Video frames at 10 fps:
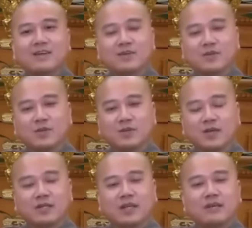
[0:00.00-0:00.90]
rồi nhiều
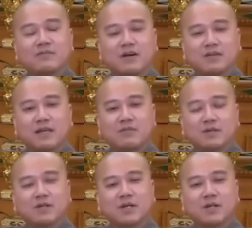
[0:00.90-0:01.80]
khi thấy vợ chồng
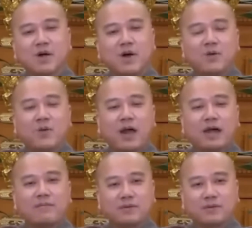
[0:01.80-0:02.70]
nó cực khổ
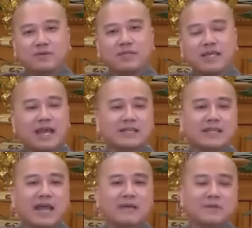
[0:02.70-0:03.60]
quá mình cũng phải gian
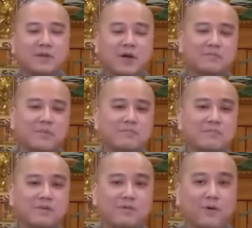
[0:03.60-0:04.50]
tay mình ôm ấp
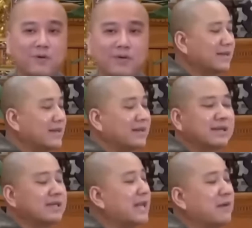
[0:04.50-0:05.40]
mình phụ cho đến
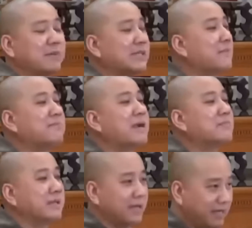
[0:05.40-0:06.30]
khi nào mình nhắm
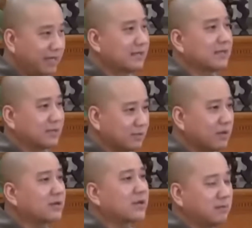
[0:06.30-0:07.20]
mắt mình đi đó chừng lúc
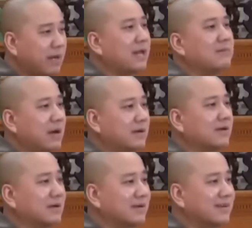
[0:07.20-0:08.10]
đó kêu ba la mật rồi đó